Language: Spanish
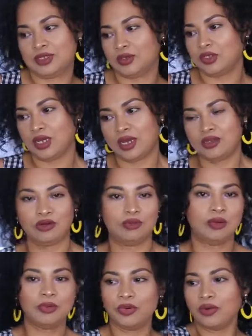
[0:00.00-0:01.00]
O sea, yo
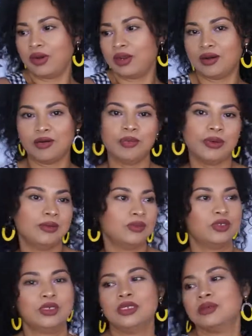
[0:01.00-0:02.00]
me pongo la ropa
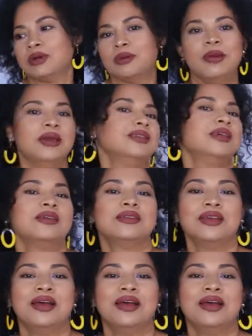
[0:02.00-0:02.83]
muchísimas veces.